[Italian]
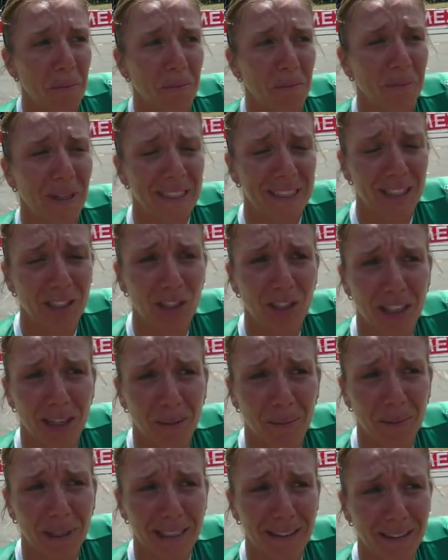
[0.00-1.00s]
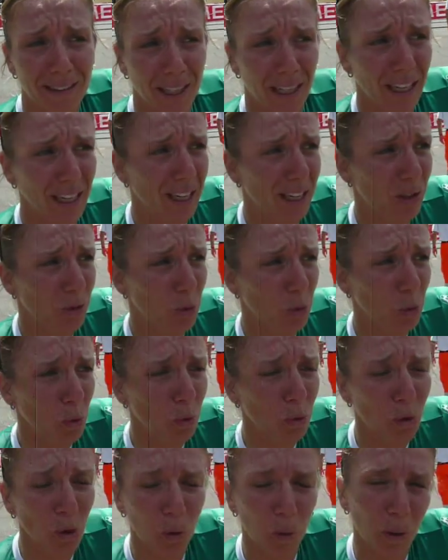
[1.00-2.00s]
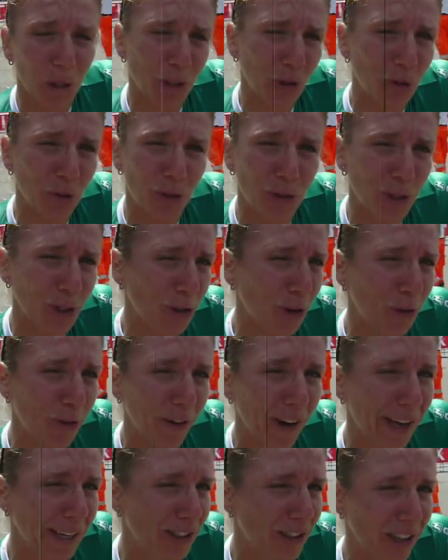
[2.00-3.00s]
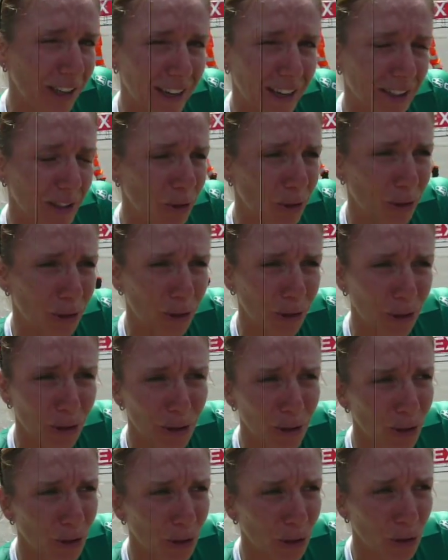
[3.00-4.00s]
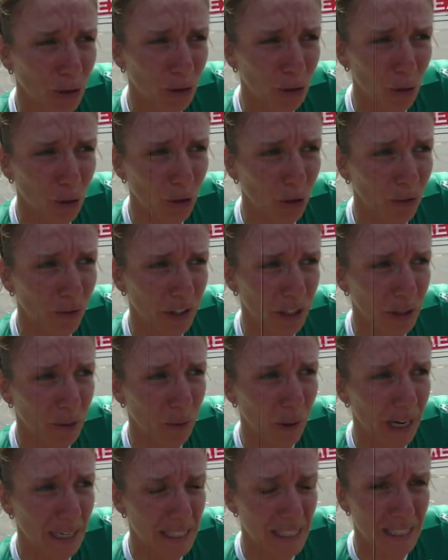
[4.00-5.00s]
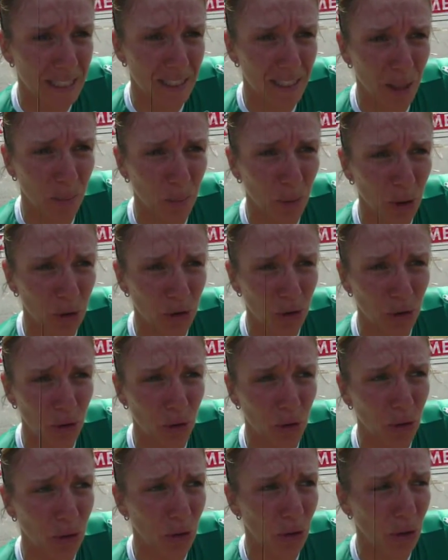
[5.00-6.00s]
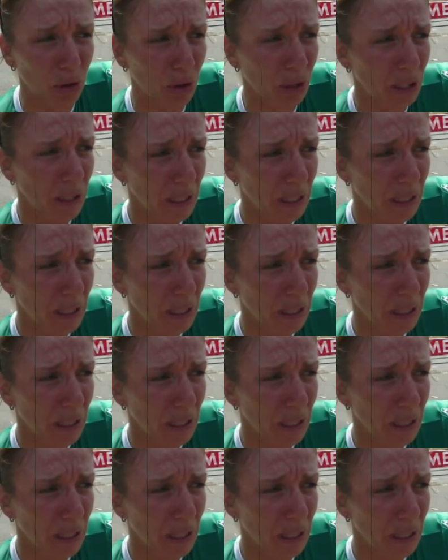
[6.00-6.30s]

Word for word: Ma sinceramente tutto questo giro facile io non lo vedo, anzi se posso